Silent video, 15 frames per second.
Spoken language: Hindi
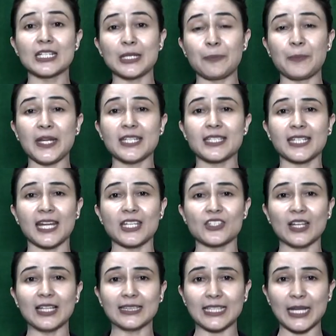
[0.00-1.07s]
रिपीट के
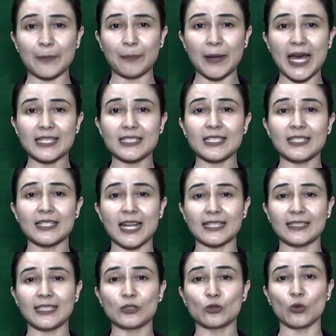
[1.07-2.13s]
चलते पार्टी
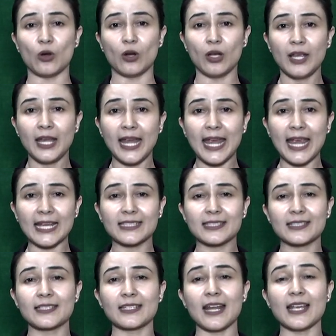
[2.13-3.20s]
नेतृत्व तो
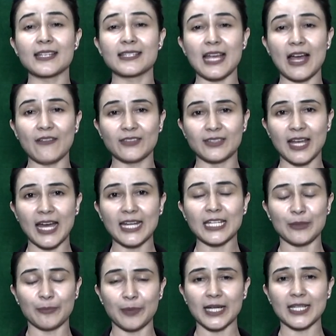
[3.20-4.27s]
एक्स्ट्रा
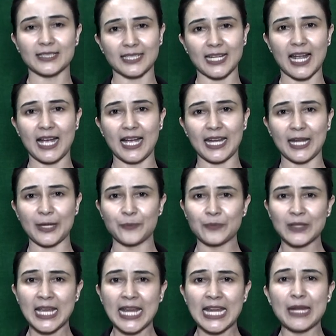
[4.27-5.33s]
सावधानी बरत रहा है
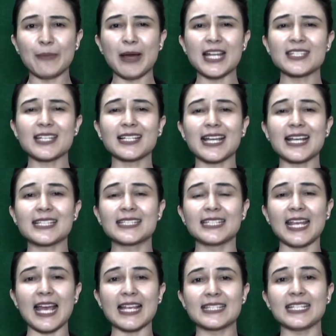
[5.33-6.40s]
हिमाचल का
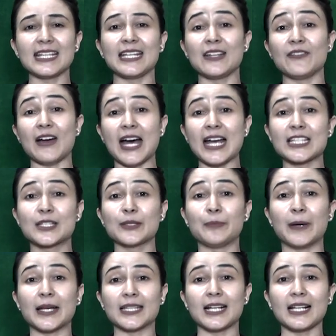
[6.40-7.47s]
सियासी रिवाज
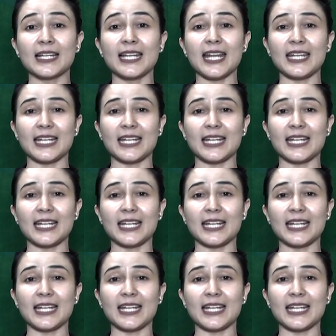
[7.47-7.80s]
बदलने